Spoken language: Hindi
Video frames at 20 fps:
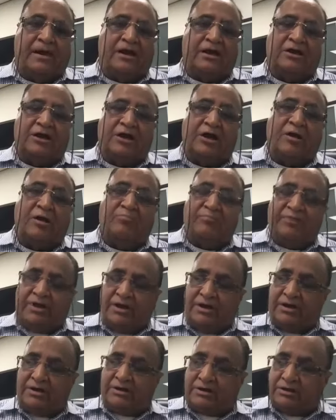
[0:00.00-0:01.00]
अगर हम
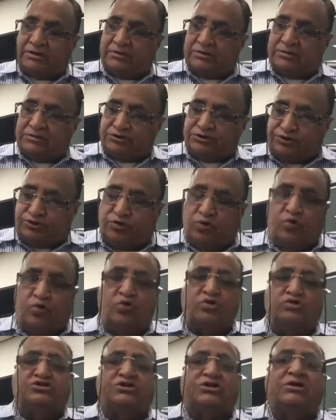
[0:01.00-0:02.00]
एक
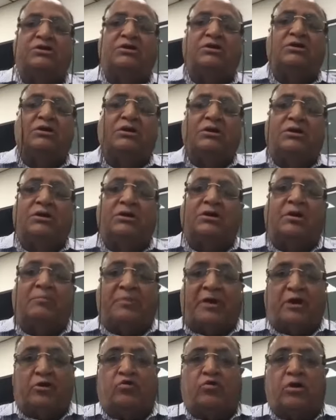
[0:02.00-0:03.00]
सोच के
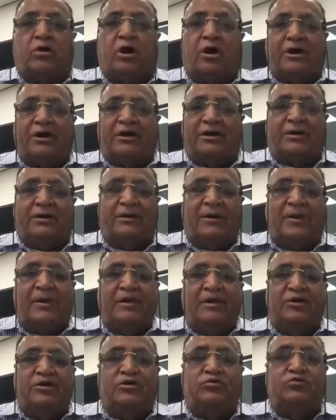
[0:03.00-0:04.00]
पैरोकार हैं
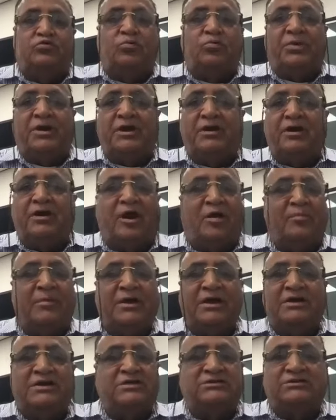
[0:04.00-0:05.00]
तो फिर हमें
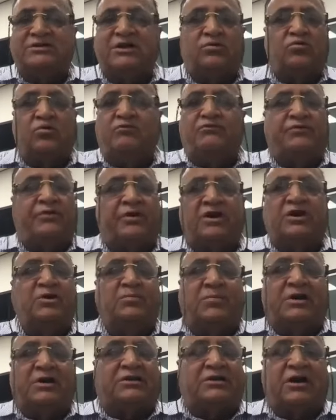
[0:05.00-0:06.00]
इससे कोई फर्क नहीं
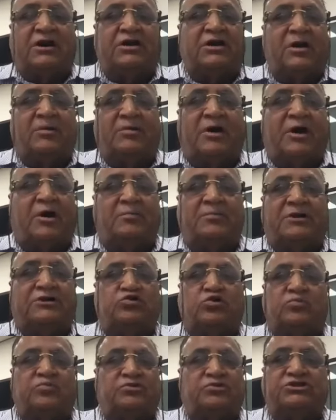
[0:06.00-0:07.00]
पड़ता कि हमारे पास
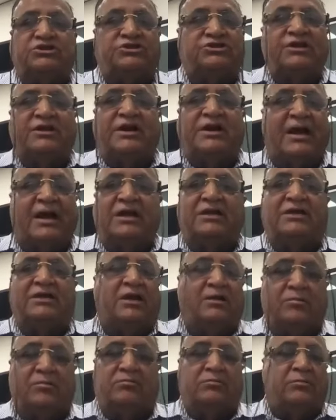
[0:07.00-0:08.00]
कोई पोजीशन है या
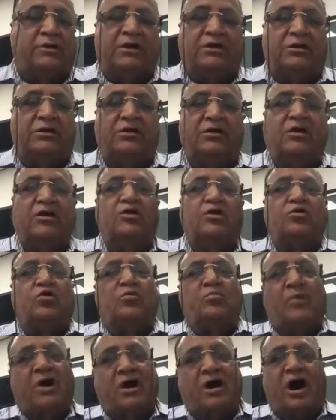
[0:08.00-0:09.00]
नहीं
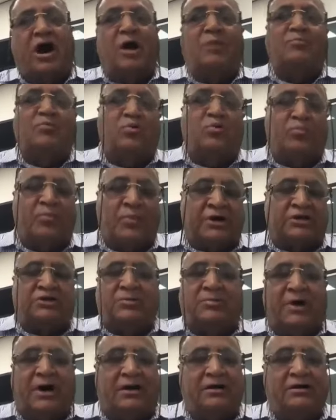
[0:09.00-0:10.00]
कोई मकाम व
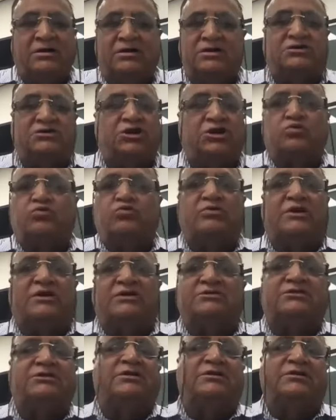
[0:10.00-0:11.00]
मर्तबा इसकी कोई
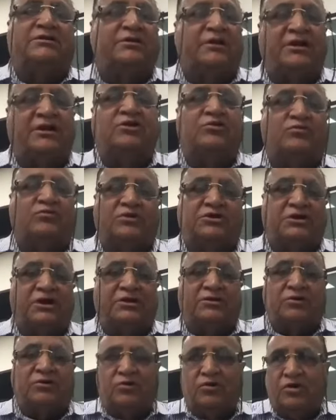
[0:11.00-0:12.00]
हैसियत नहीं होनी
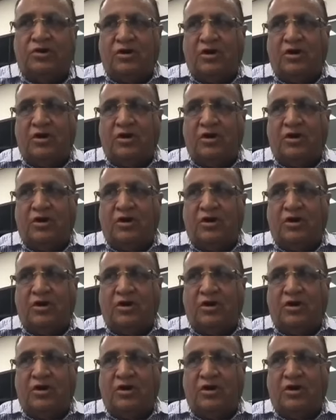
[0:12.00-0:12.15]
चाहिए